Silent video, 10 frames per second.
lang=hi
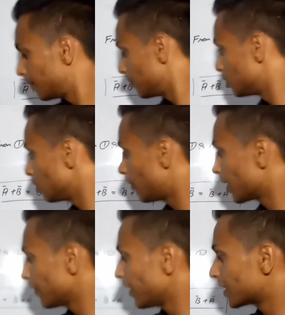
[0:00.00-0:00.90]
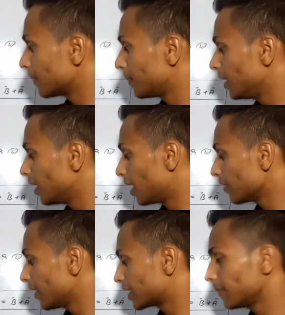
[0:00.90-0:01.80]
जो हमारा वैक्टर पी आर
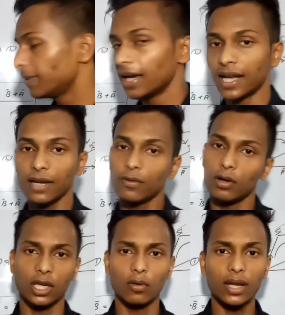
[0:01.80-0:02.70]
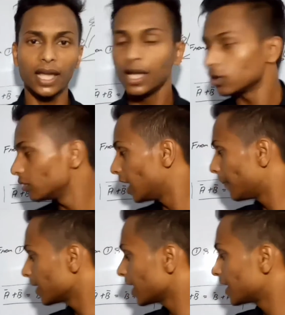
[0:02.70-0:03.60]
वैक्टर पी आर है वो इक्वल है तो यहाँ पर
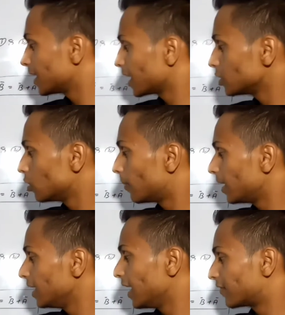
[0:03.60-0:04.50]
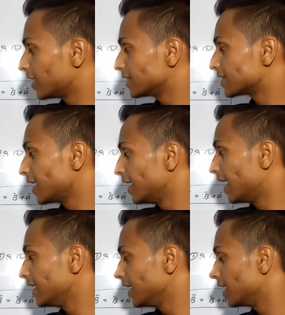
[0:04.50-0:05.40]
क्या आ जाएगा जो हमारी लेफ्ट हैंड साइड है
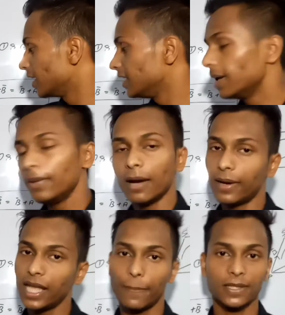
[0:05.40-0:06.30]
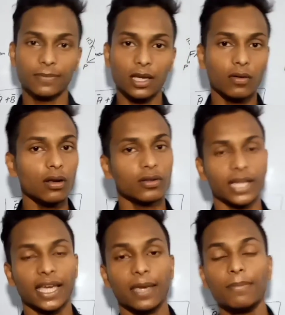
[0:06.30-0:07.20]
ये ये भी हमारी आपस में इक्वल हो
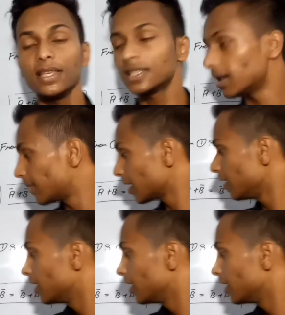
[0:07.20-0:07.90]
जाएंगे मीन्स हमारा